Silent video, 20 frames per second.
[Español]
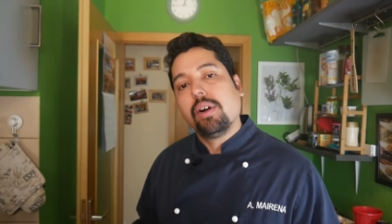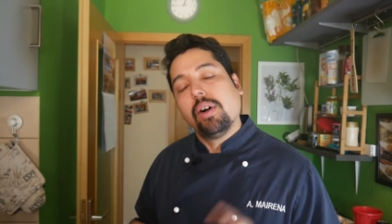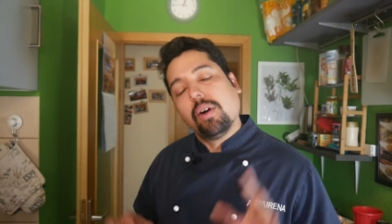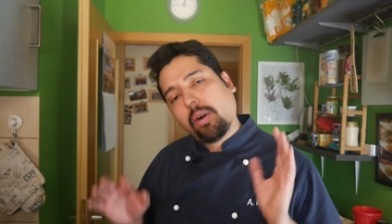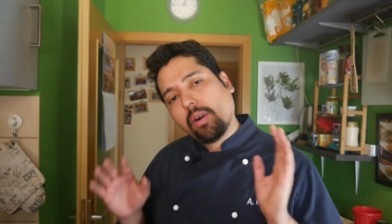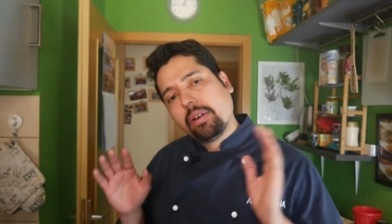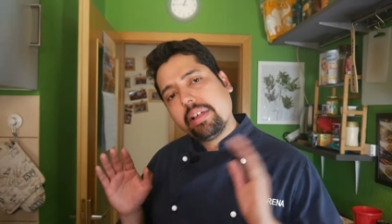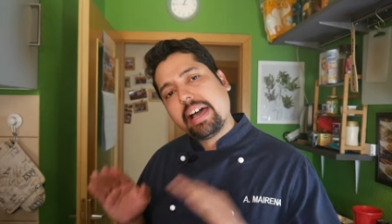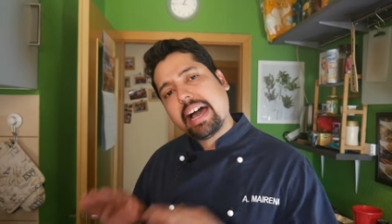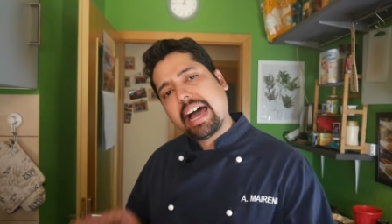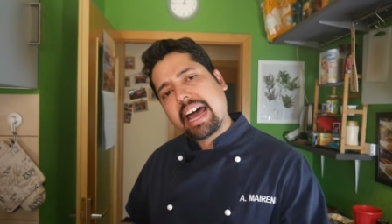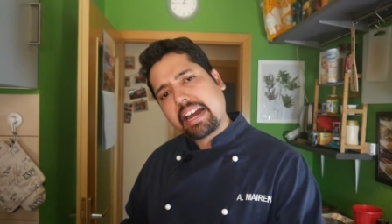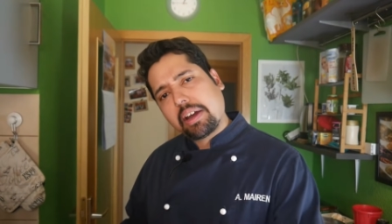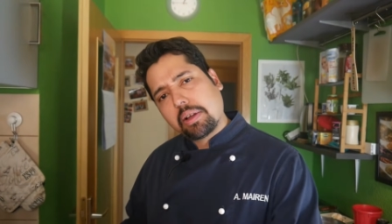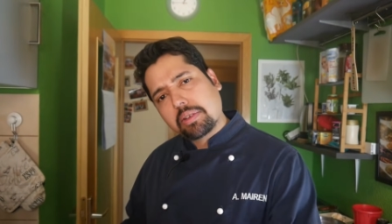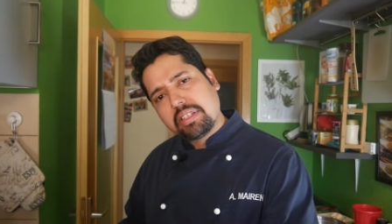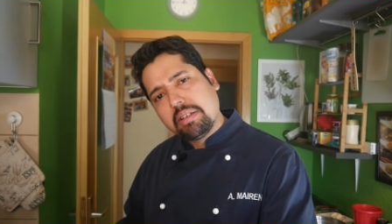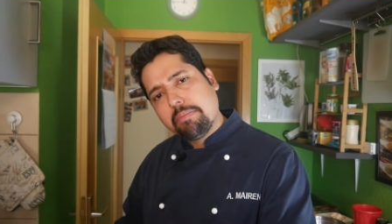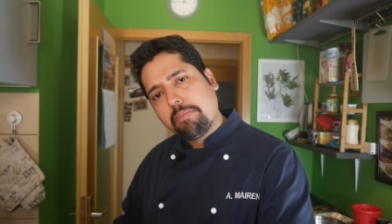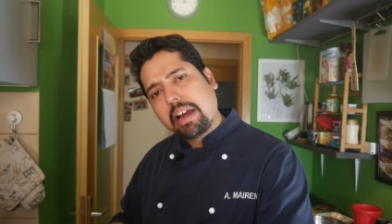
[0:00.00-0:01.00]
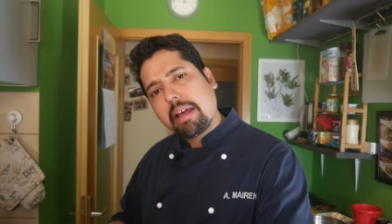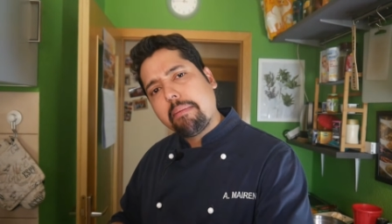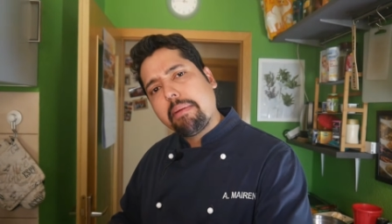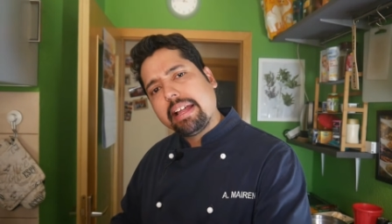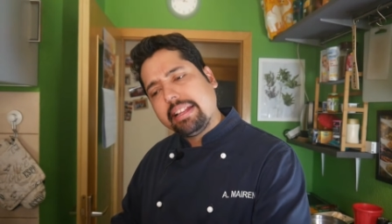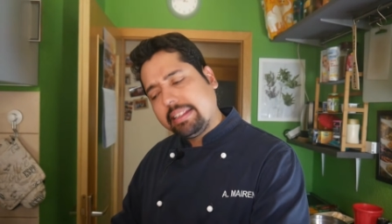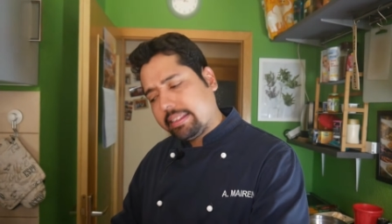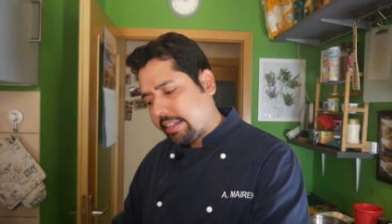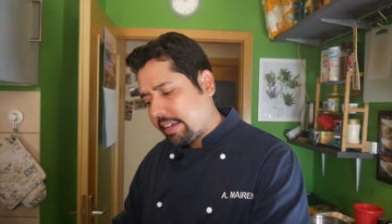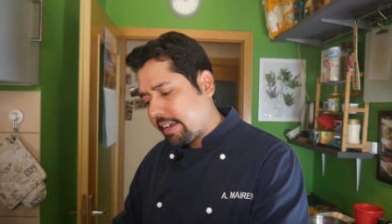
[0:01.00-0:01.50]
o dejarlo
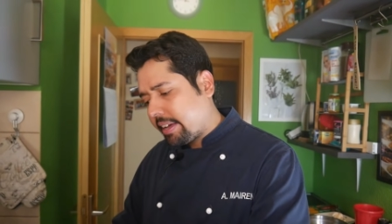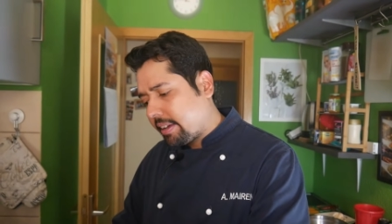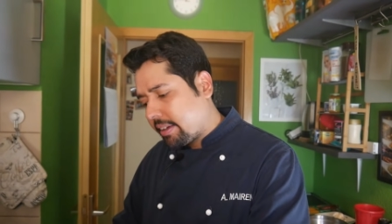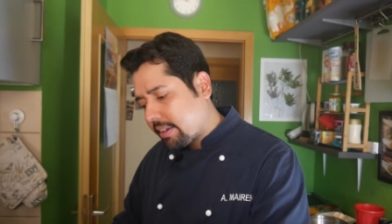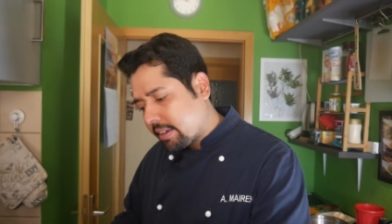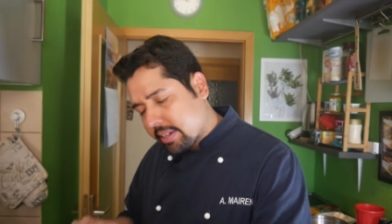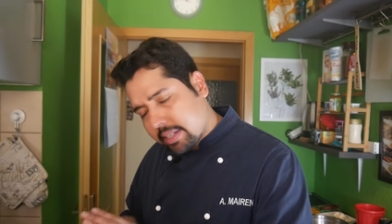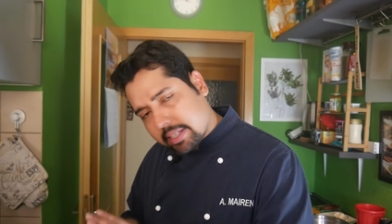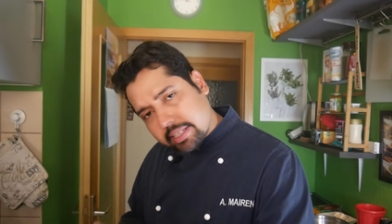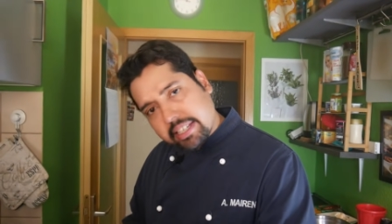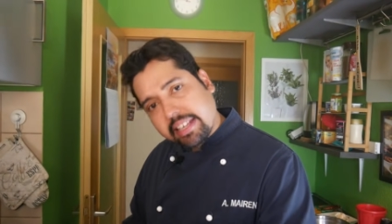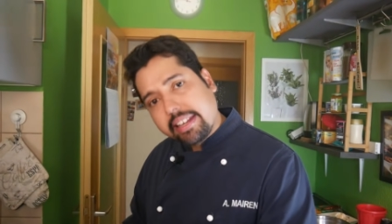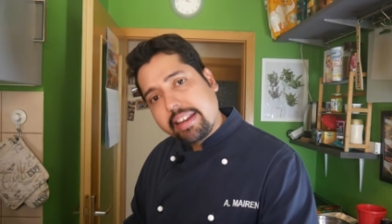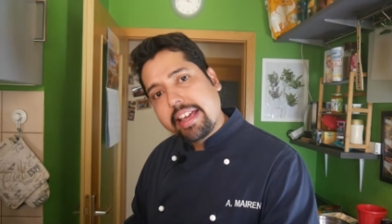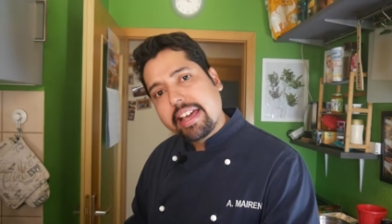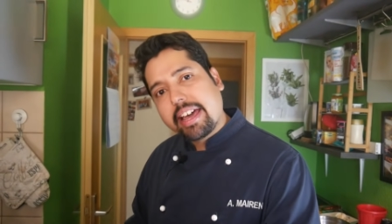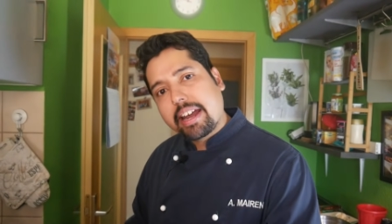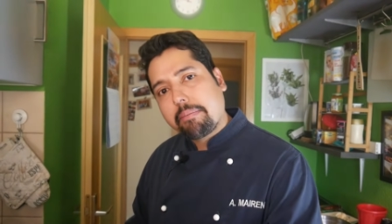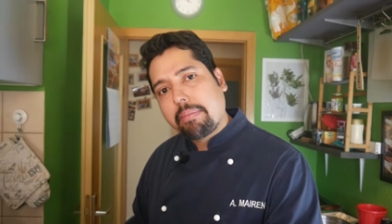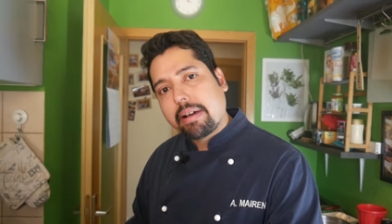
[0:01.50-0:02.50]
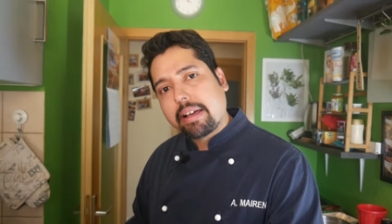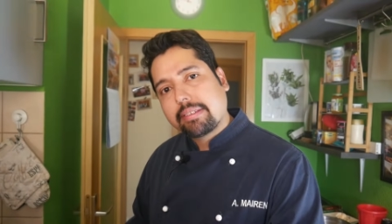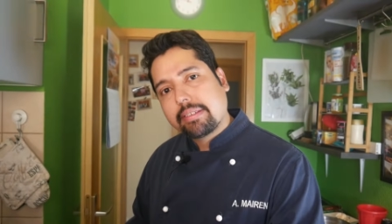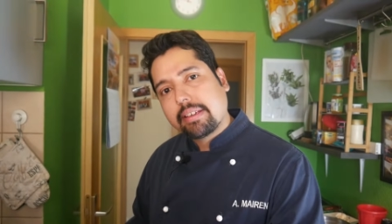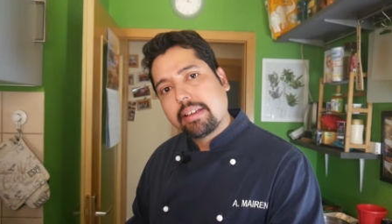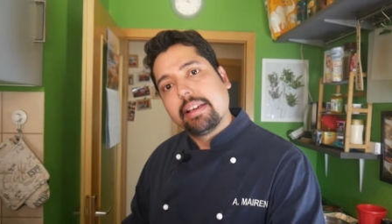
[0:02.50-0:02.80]
simplemente sin hierbas